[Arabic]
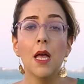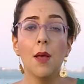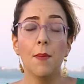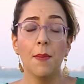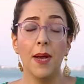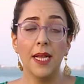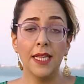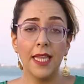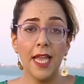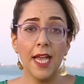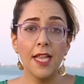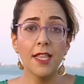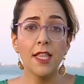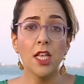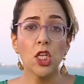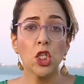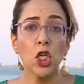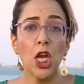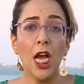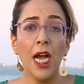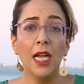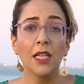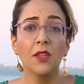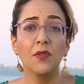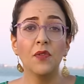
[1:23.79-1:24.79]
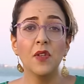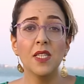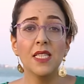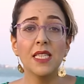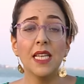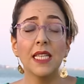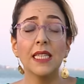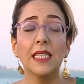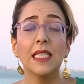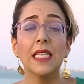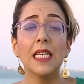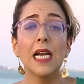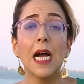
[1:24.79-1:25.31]
بعد أن نجحت في
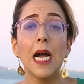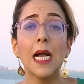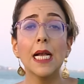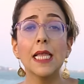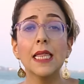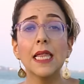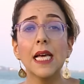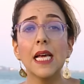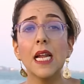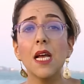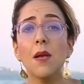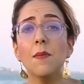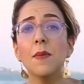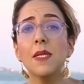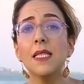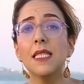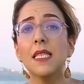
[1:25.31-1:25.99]
صد أكثر من